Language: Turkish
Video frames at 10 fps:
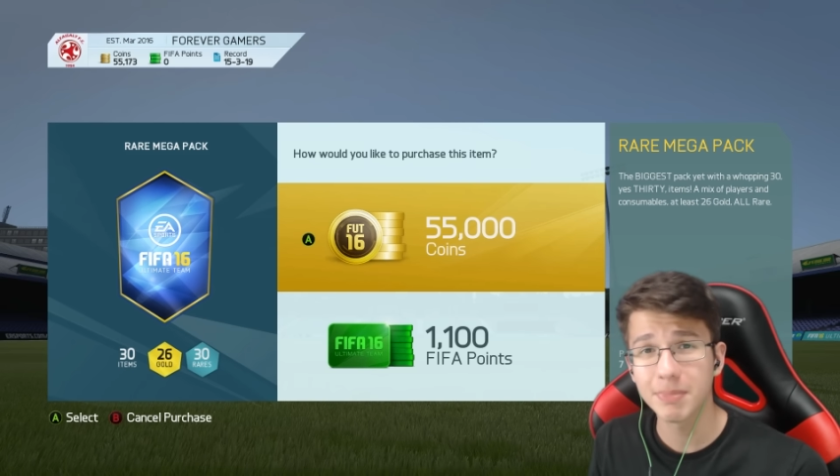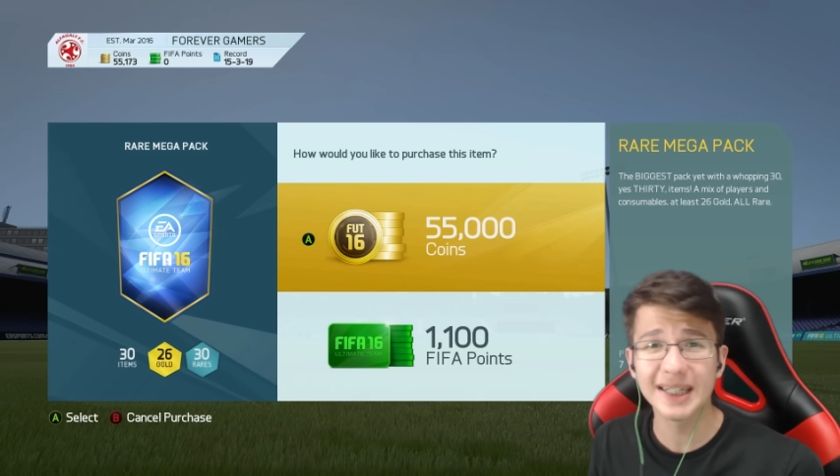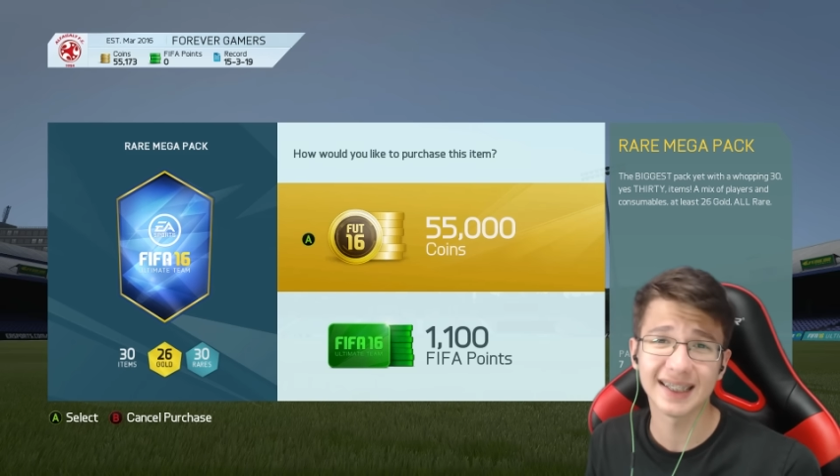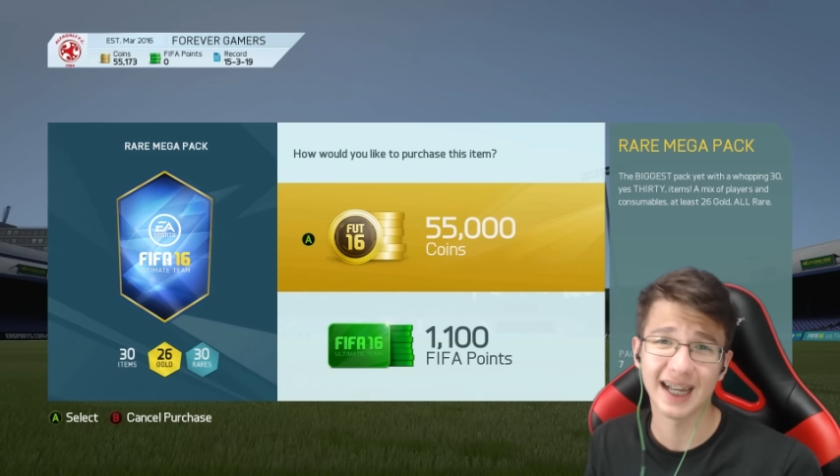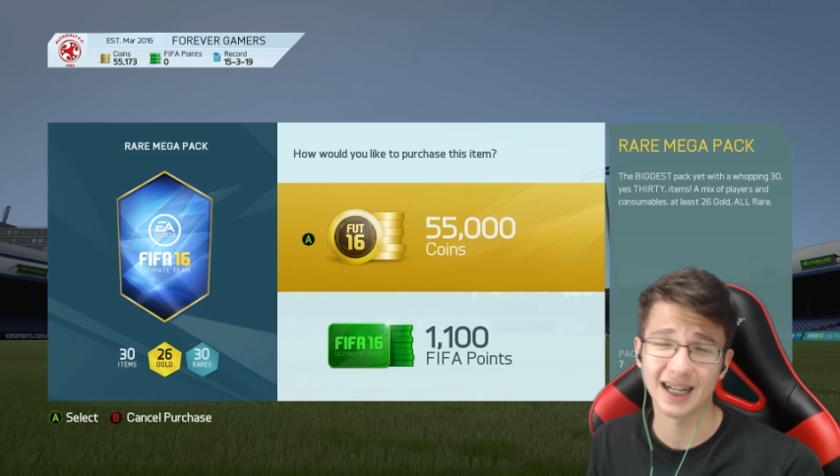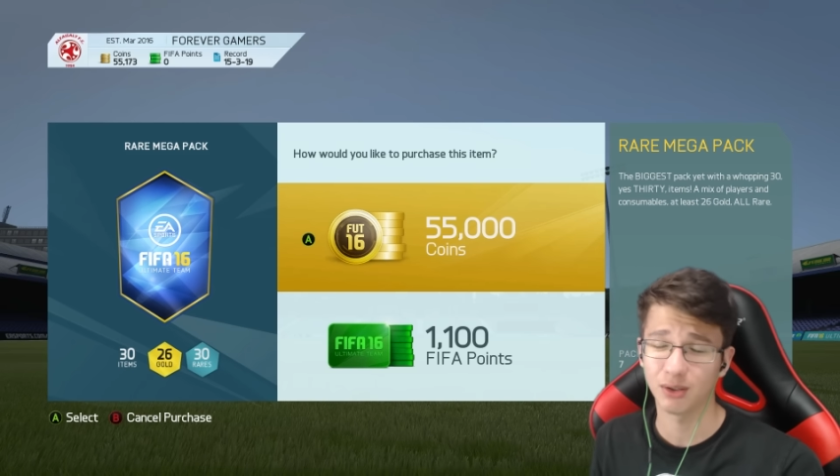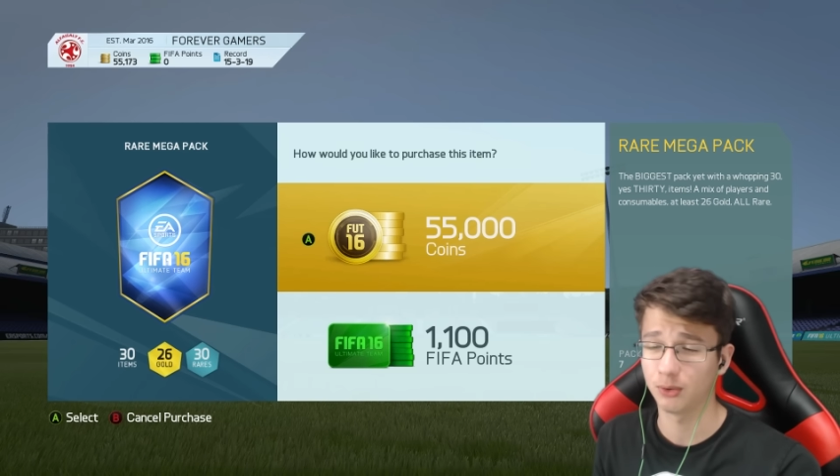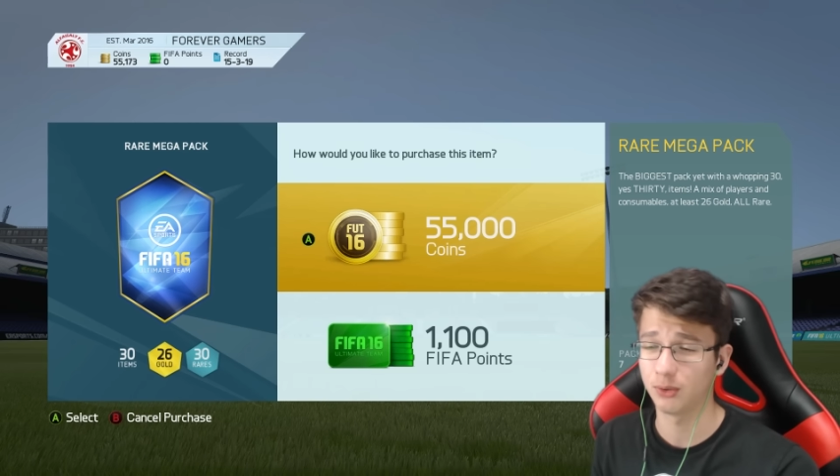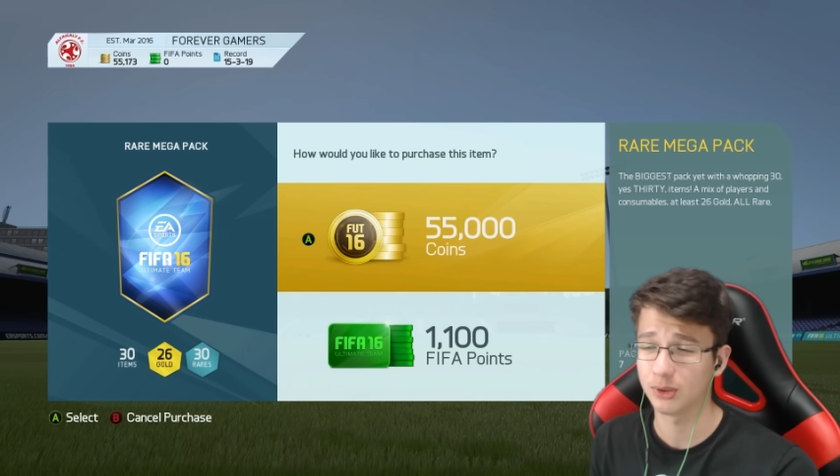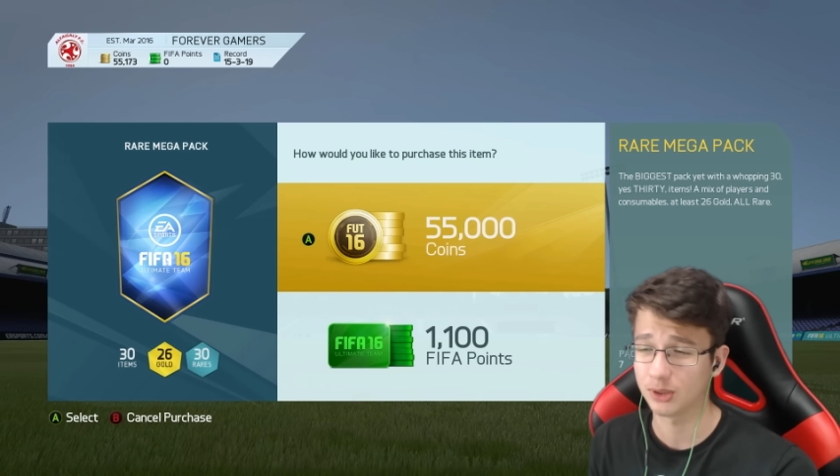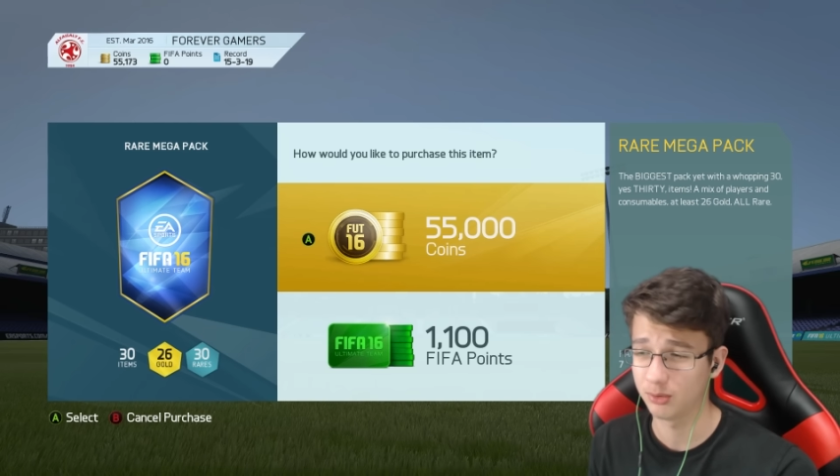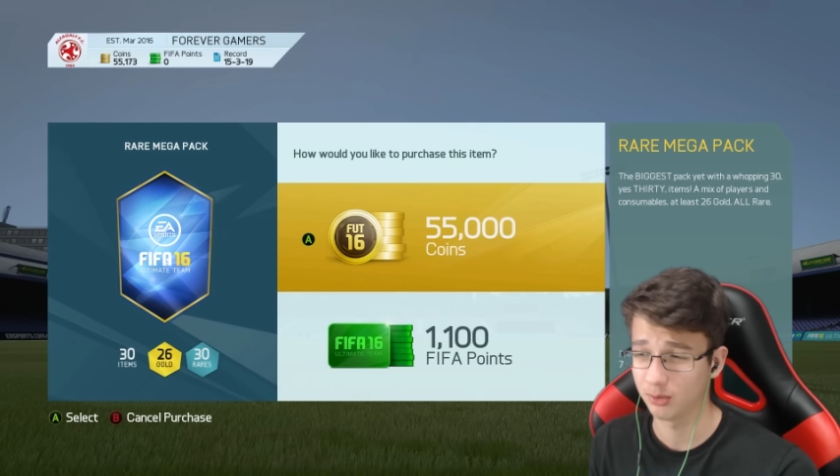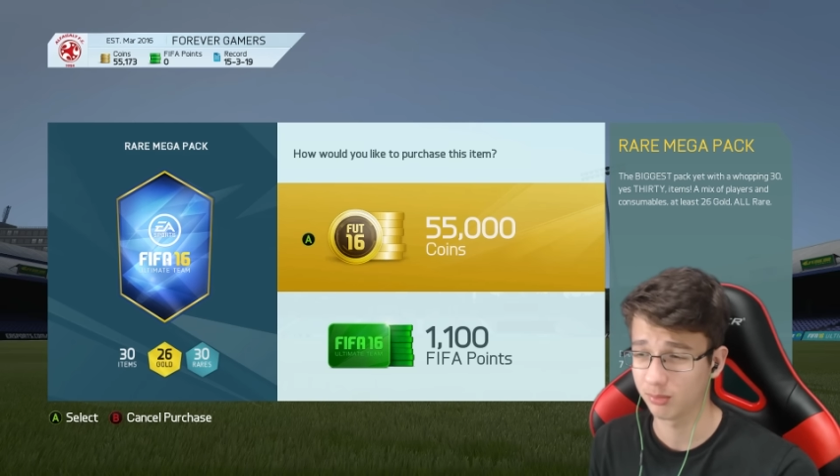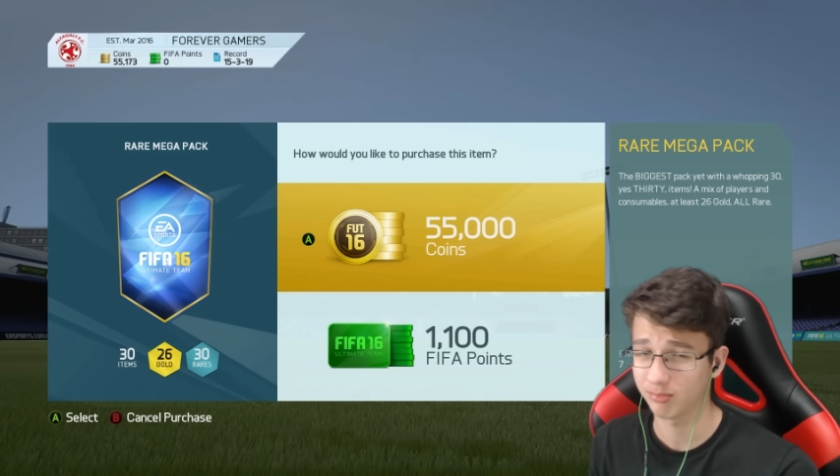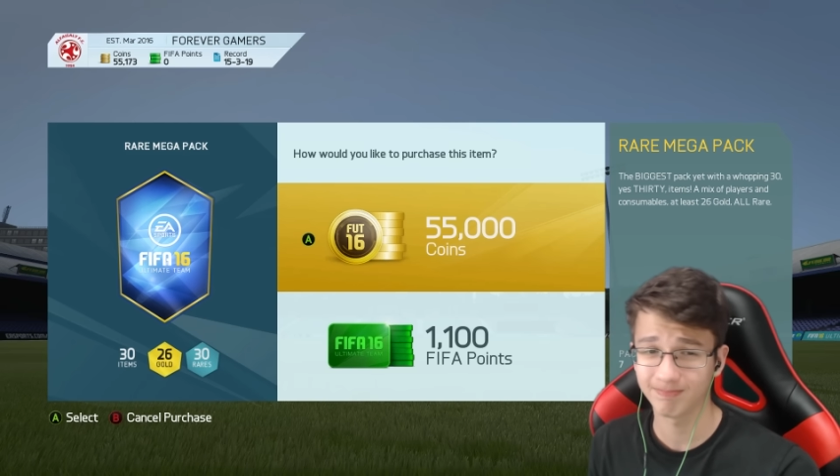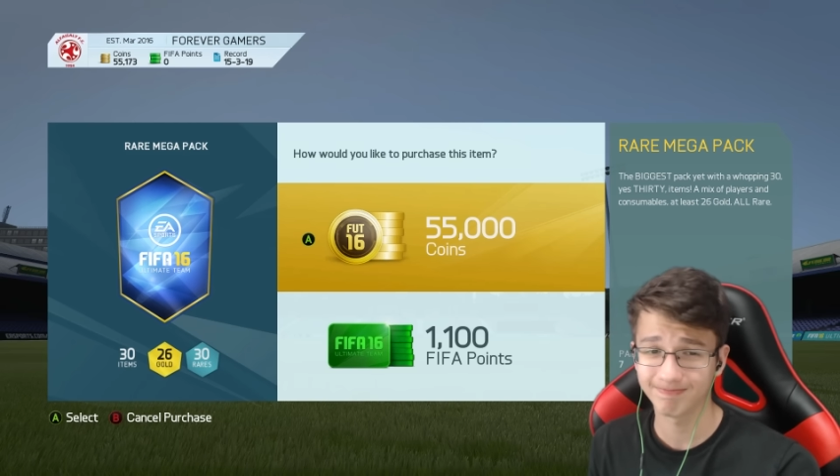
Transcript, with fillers: Bir tane güzel oyuncu istiyorum.